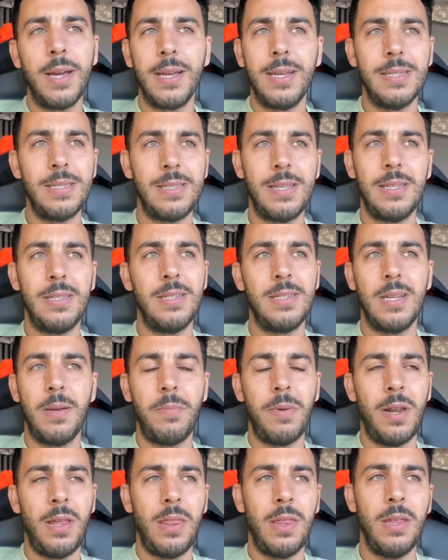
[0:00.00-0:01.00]
aquí está
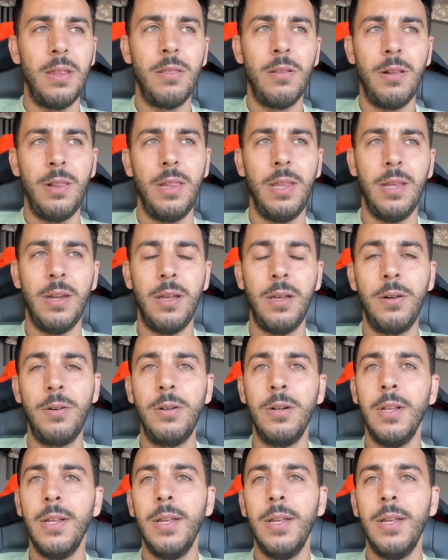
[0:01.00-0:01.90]
desapareciendo el dinero,